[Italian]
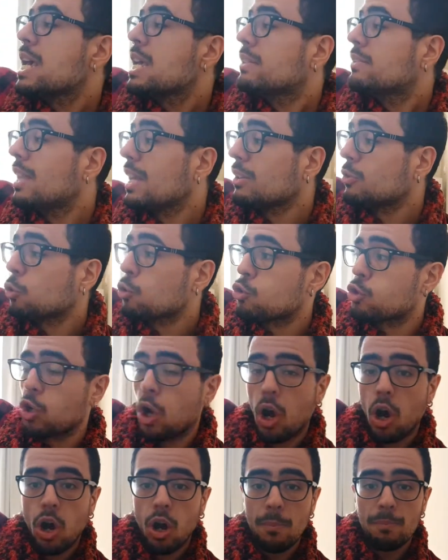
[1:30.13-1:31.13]
Detto
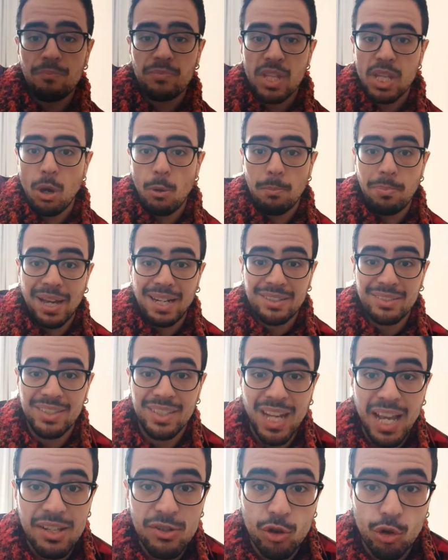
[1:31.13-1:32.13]
ciò, io
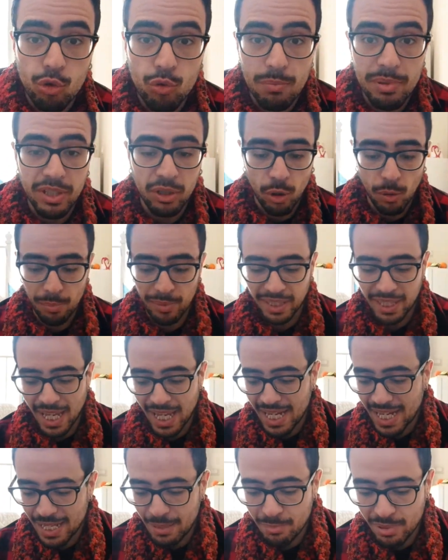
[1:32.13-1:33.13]
partirei subito perché
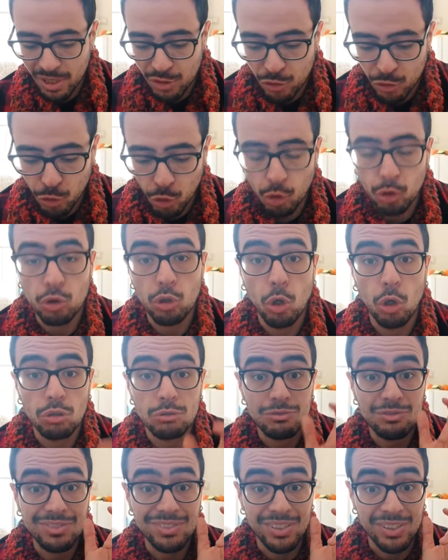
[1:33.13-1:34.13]
i libri
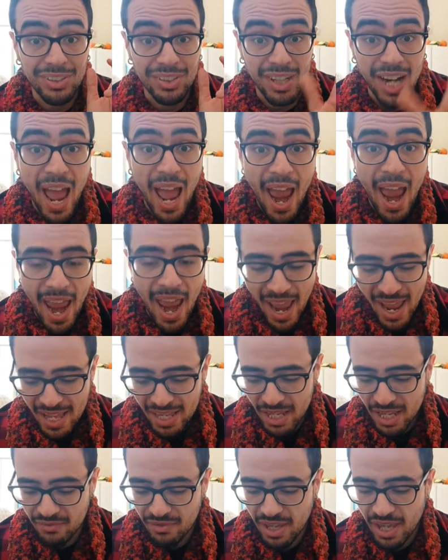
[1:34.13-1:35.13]
sono
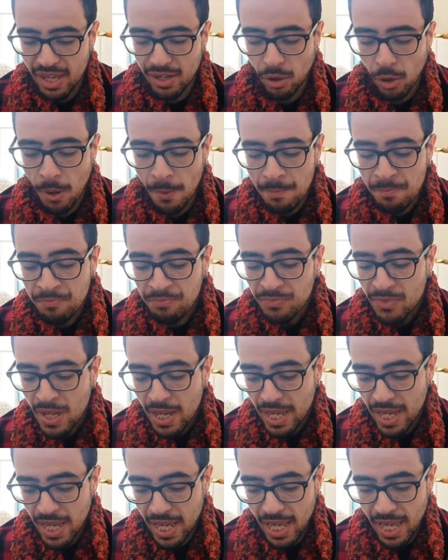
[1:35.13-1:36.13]
tre, è vero,
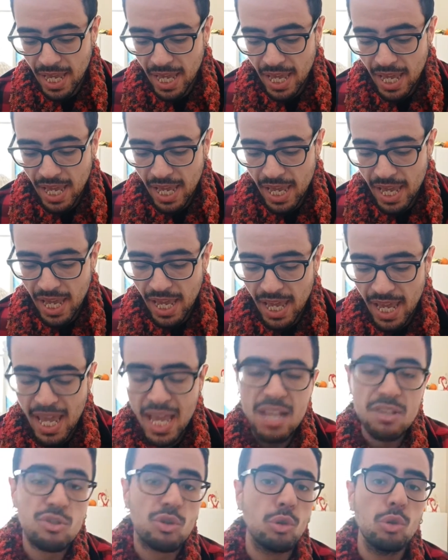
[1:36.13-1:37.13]
e,
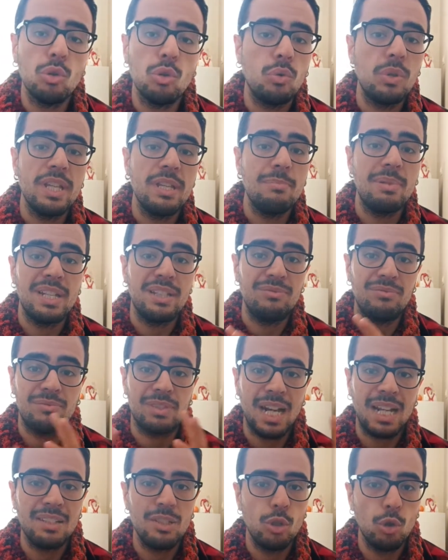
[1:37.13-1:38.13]
e sono libri
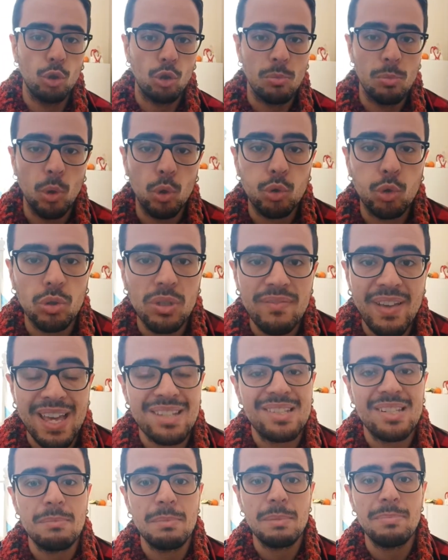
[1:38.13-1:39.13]
tra di loro molto
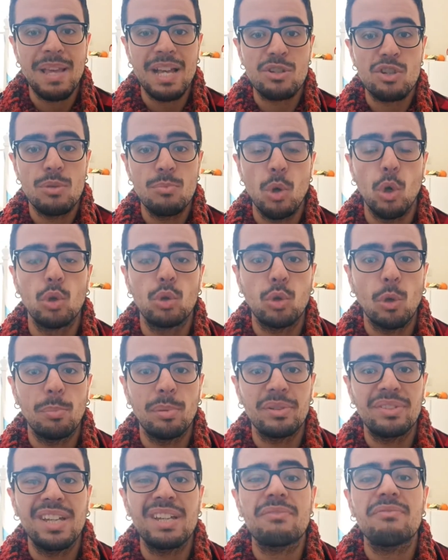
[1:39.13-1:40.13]
diversi, mi piace molto
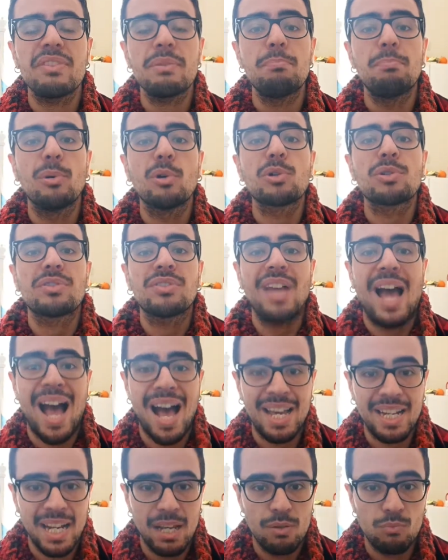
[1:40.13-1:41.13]
potervi
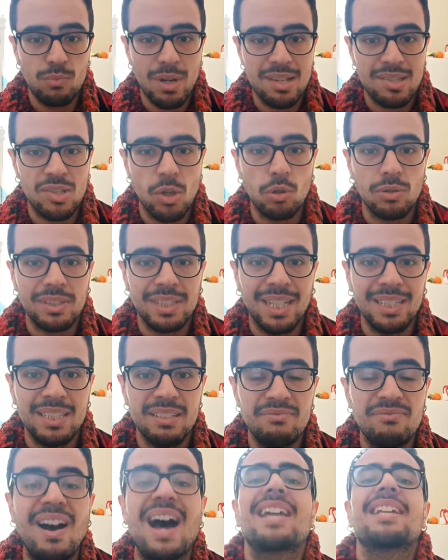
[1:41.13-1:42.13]
portare una sorta
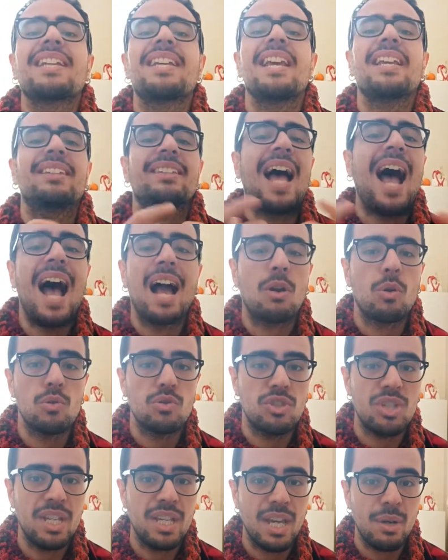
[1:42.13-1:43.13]
di varietà,
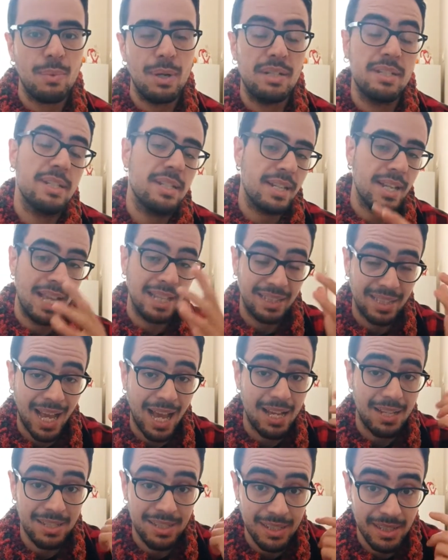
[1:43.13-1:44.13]
così che in
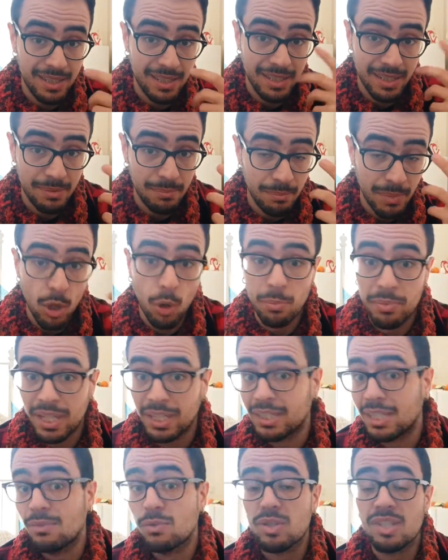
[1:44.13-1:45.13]
realtà il mio
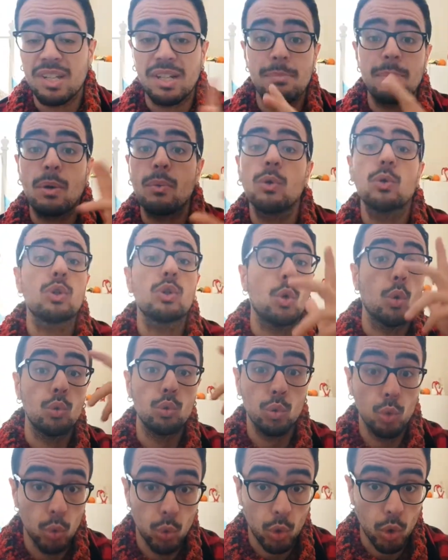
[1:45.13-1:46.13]
obiettivo sarebbe quello di
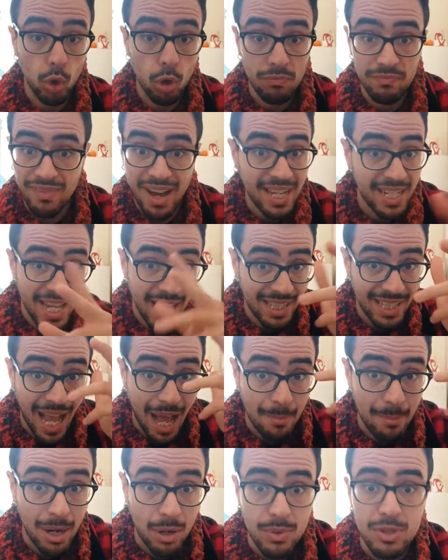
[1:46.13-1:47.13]
condurlo a un
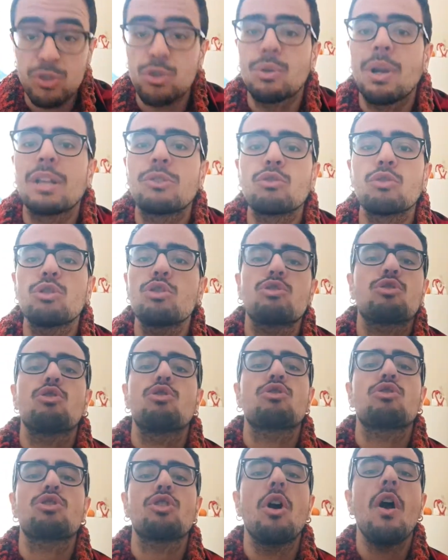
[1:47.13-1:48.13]
varietà, ma questo è un altro
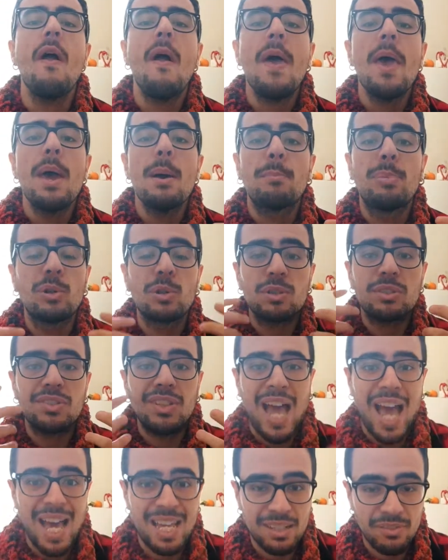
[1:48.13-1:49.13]
discorso,
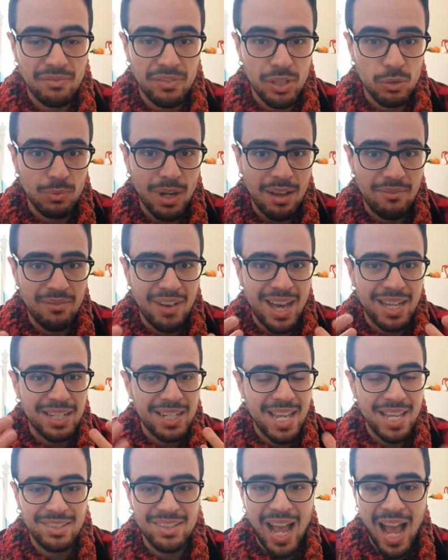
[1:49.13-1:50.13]
portarvi una
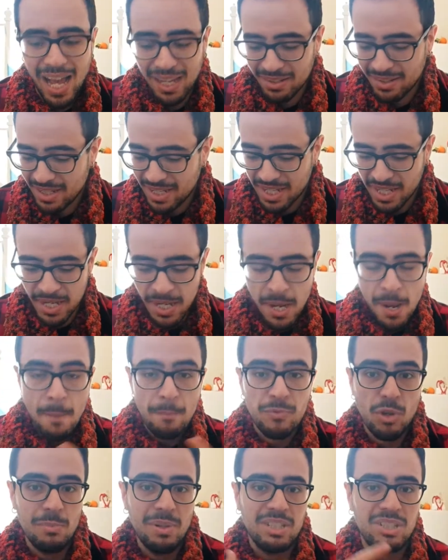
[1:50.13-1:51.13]
varietà di,
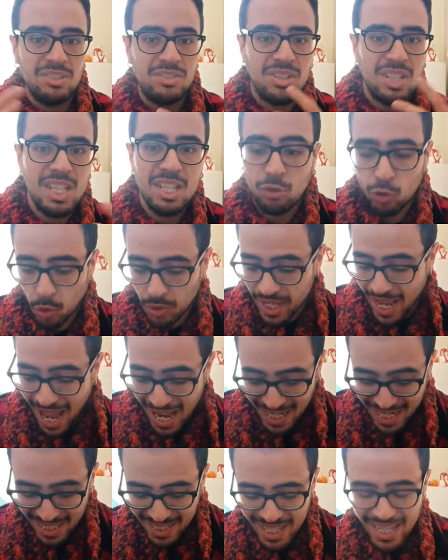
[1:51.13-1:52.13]
insomma, di titoli,
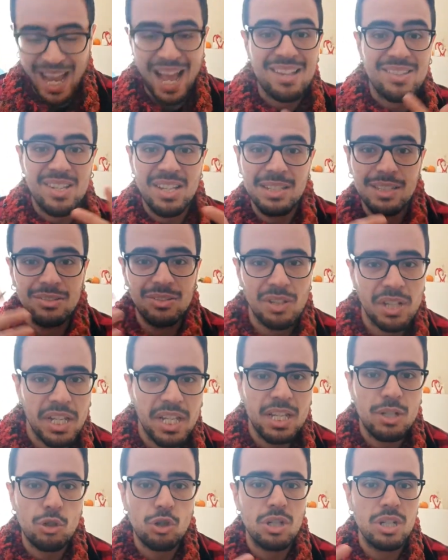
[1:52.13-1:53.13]
anche di case
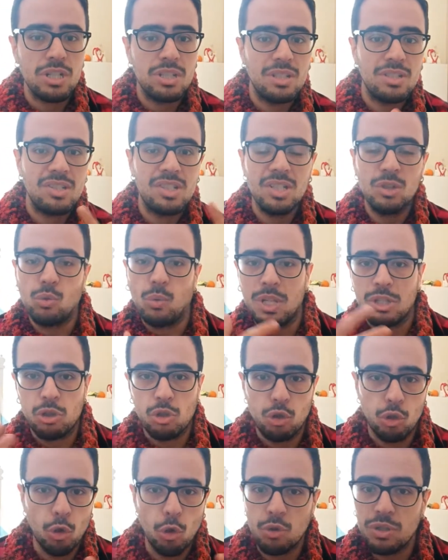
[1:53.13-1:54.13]
editrici, di
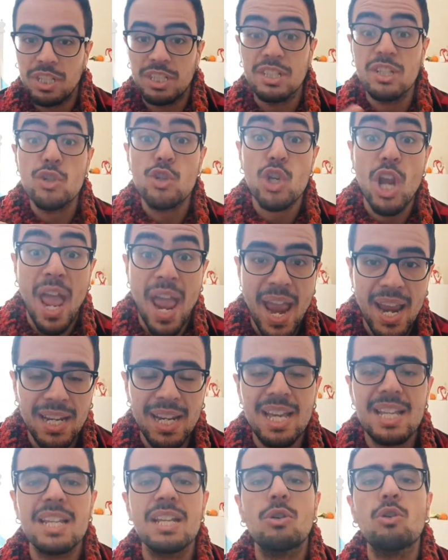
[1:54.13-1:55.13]
situazioni, di
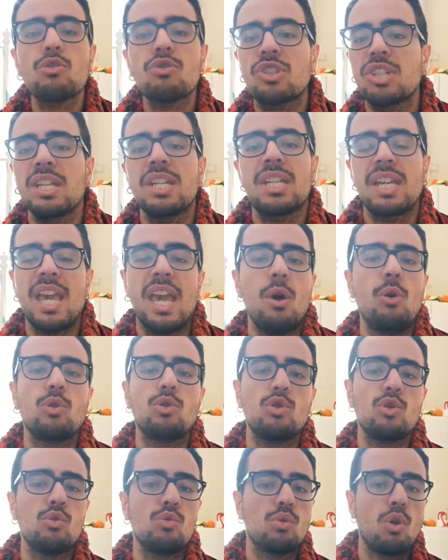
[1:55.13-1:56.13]
generi, così che
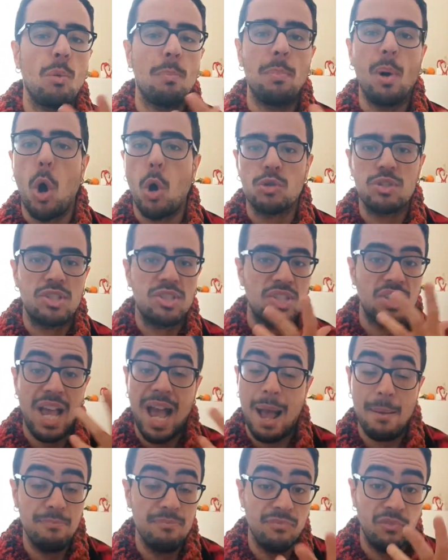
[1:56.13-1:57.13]
ognuno
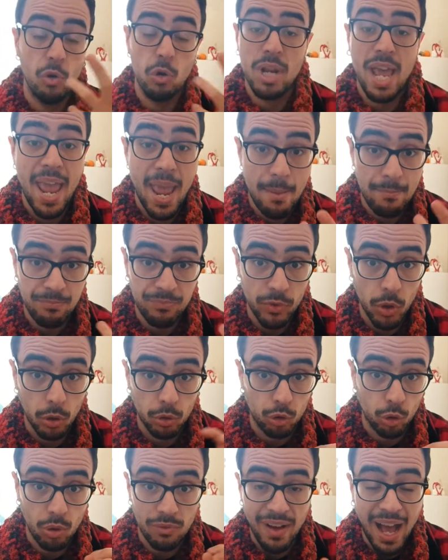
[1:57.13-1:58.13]
possa,
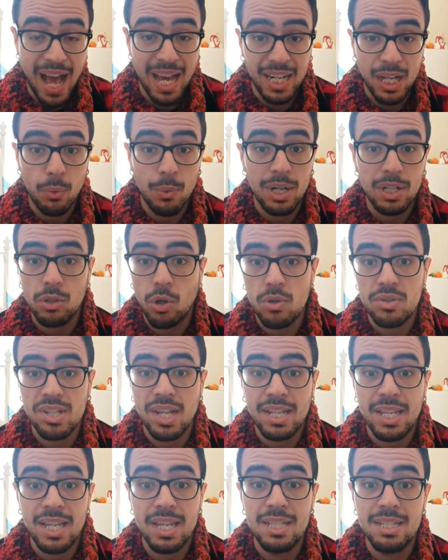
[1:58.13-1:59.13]
volendo, trovare
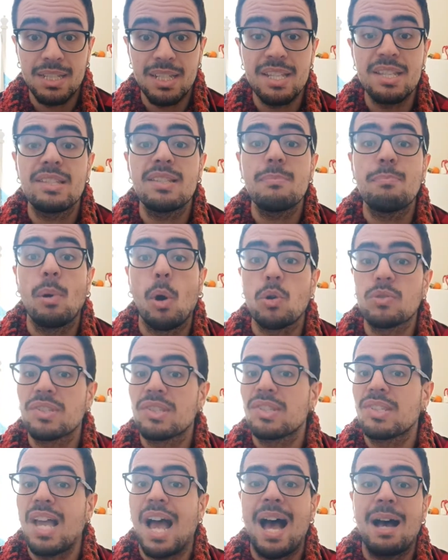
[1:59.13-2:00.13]
qualcosa che gli si
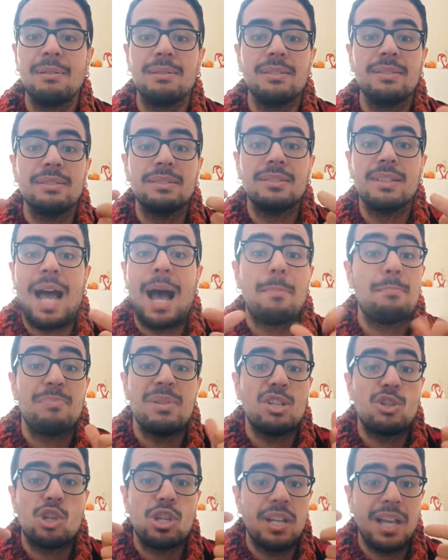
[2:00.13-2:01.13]
possa eh,
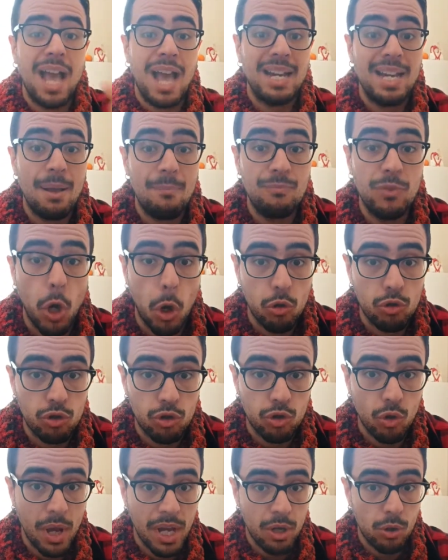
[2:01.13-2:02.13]
appiccicare
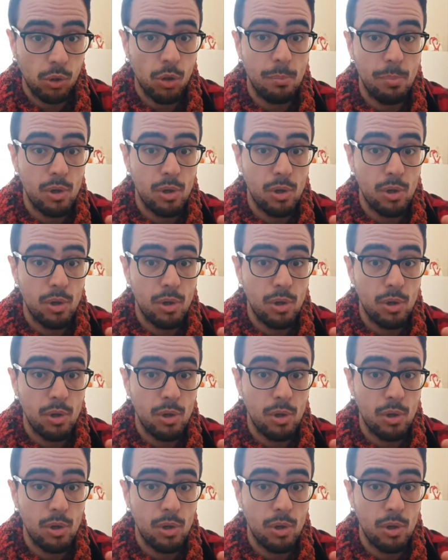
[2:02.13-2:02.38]
addosso, ecco, lo